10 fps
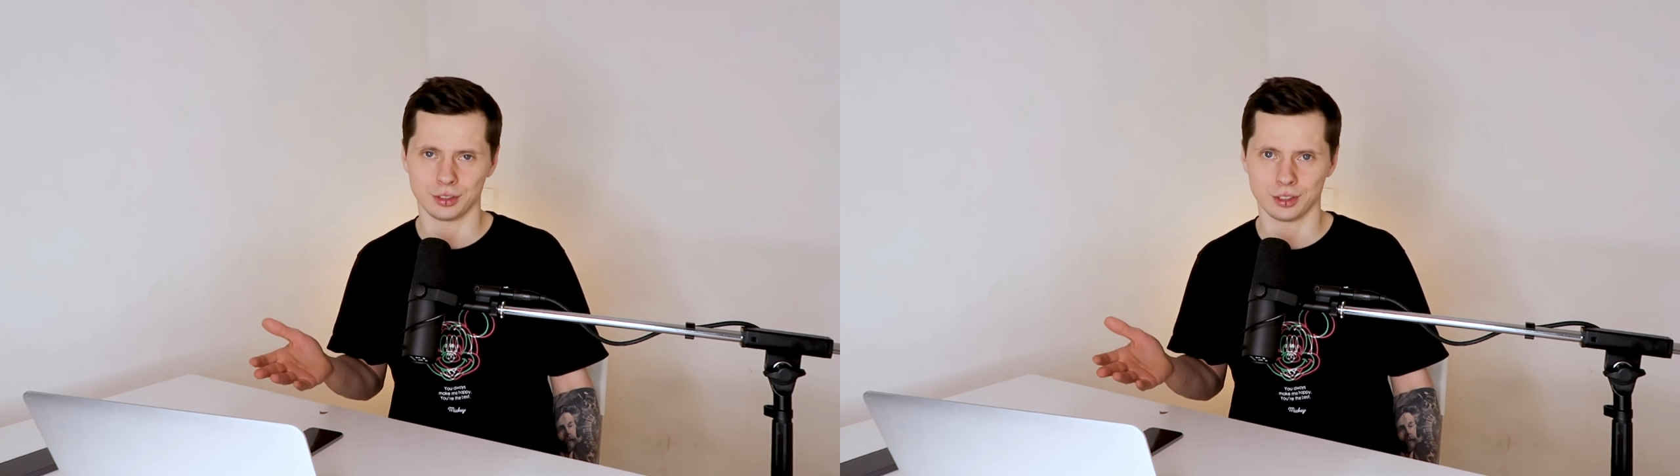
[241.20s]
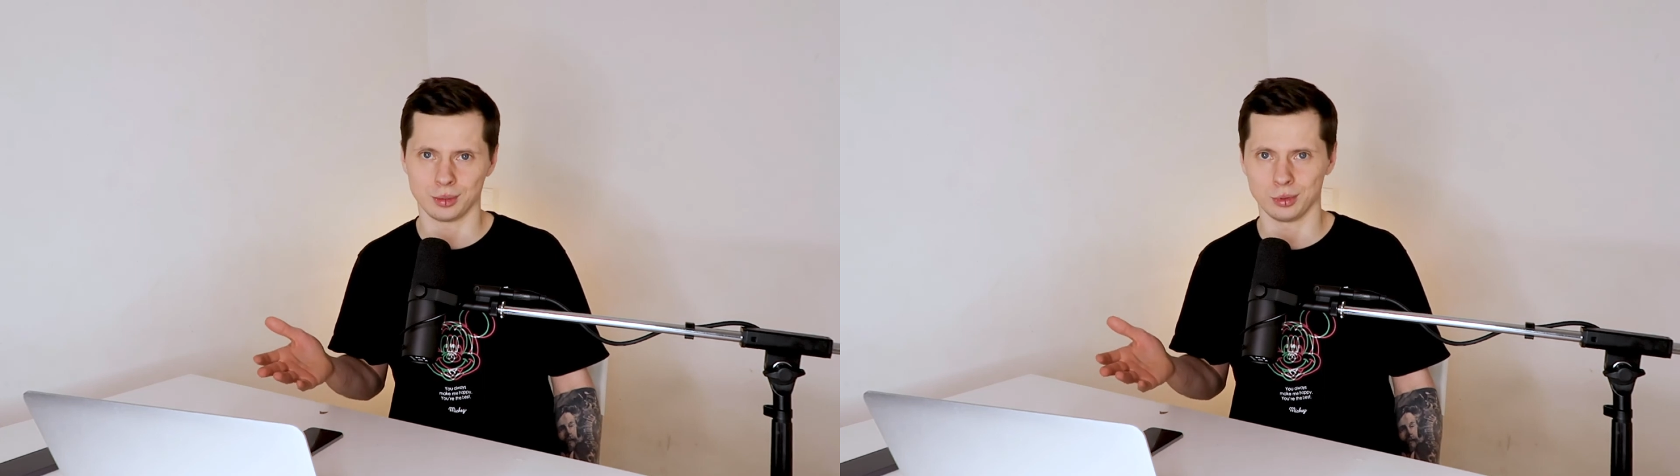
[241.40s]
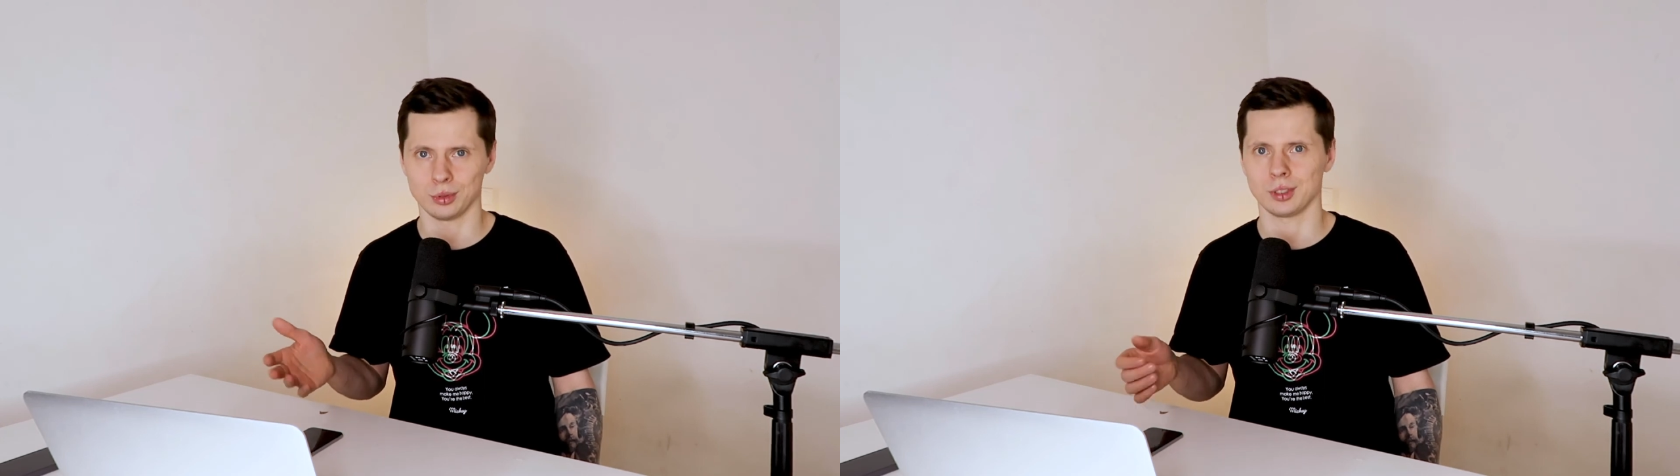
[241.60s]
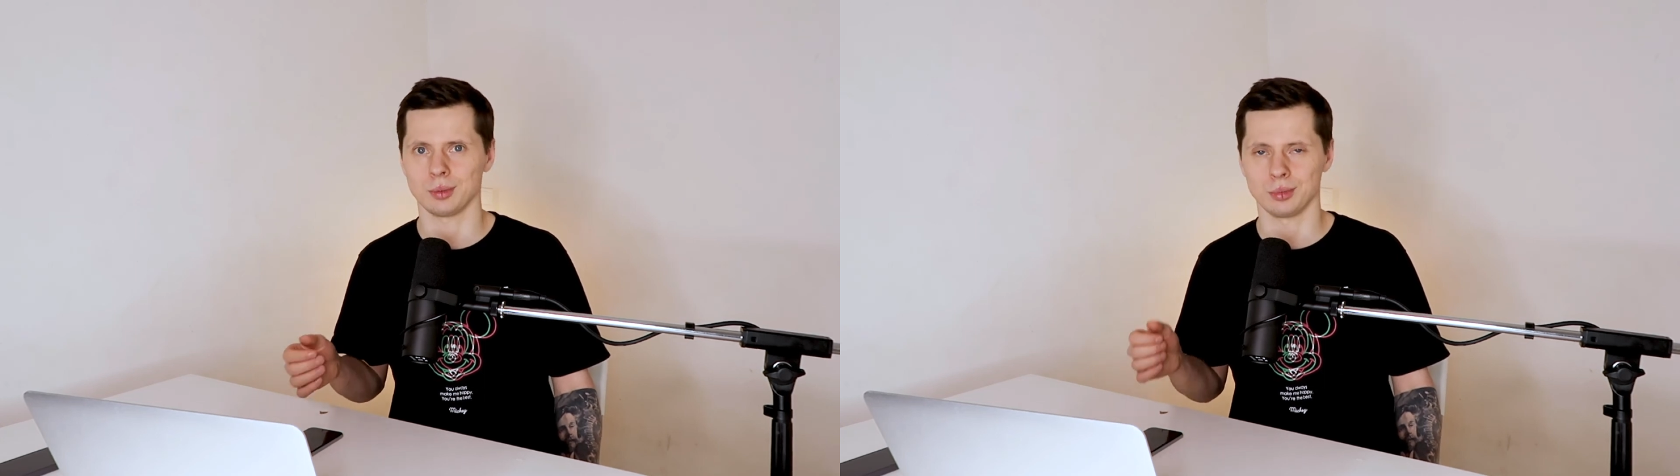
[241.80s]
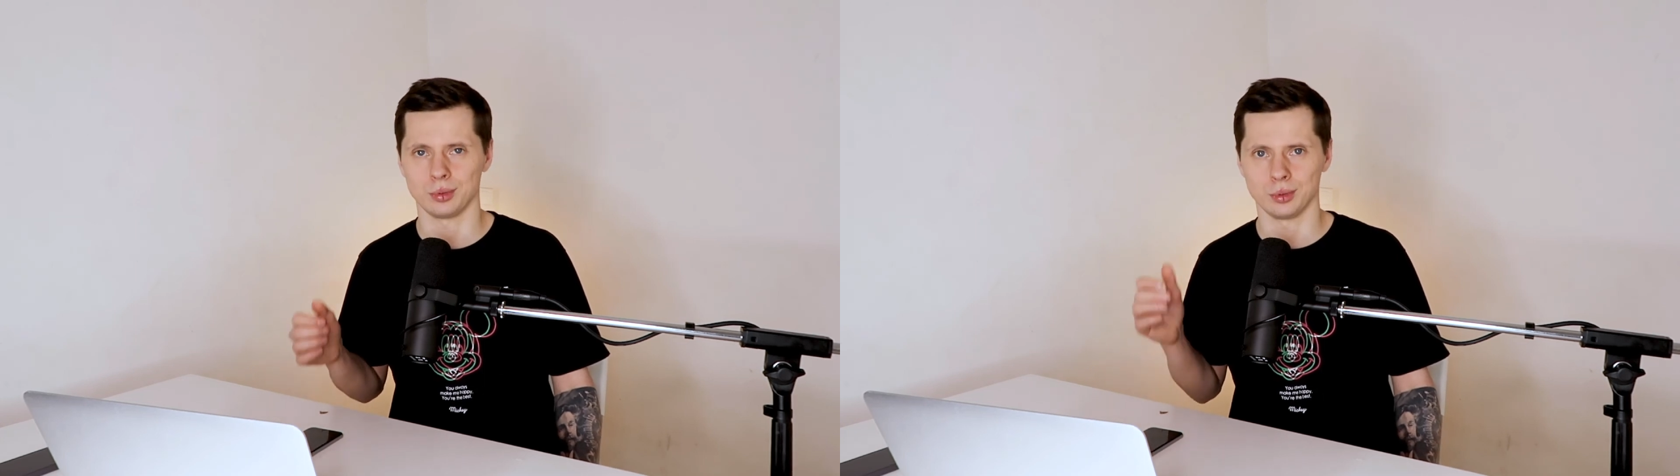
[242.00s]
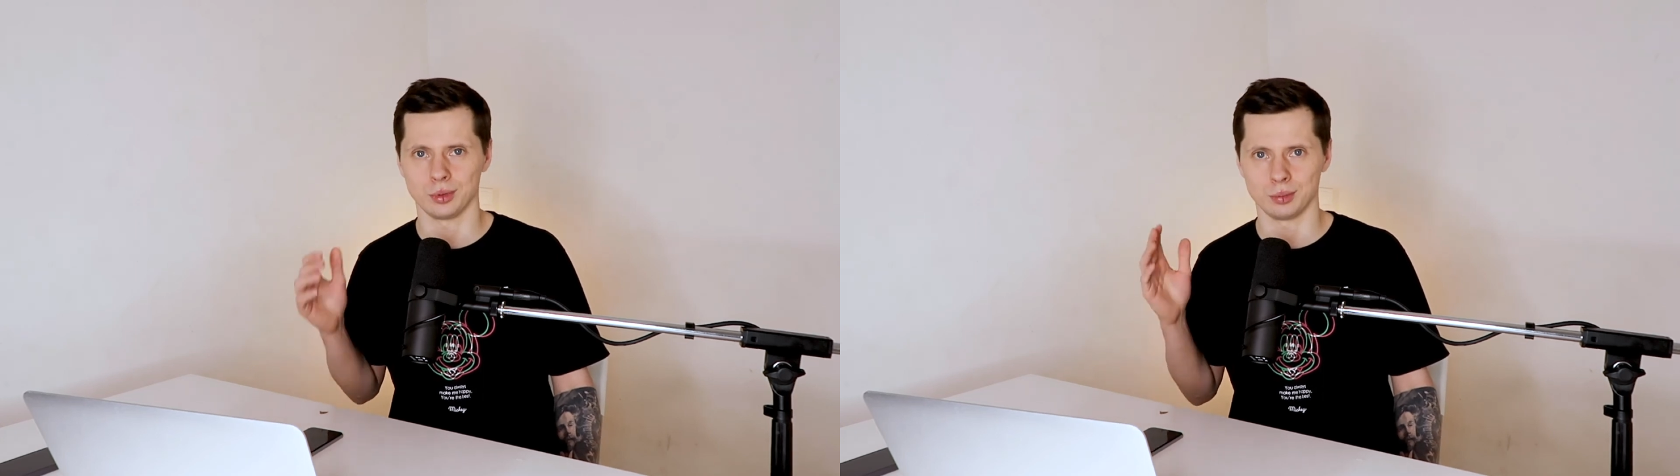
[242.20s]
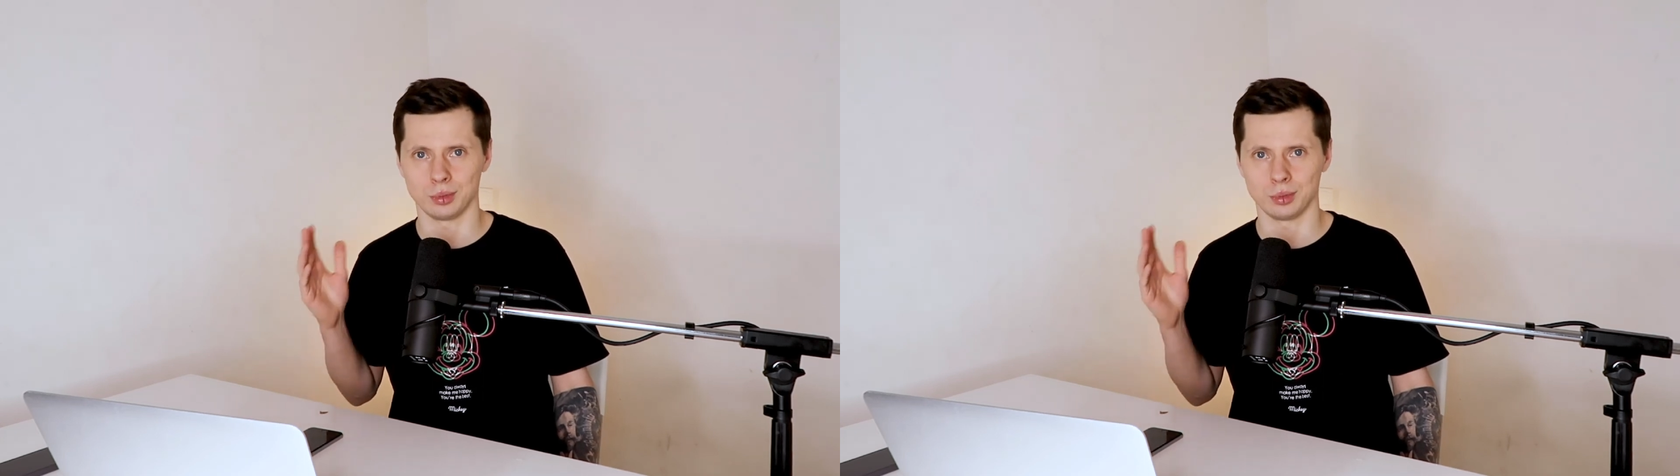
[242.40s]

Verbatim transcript: разработке, по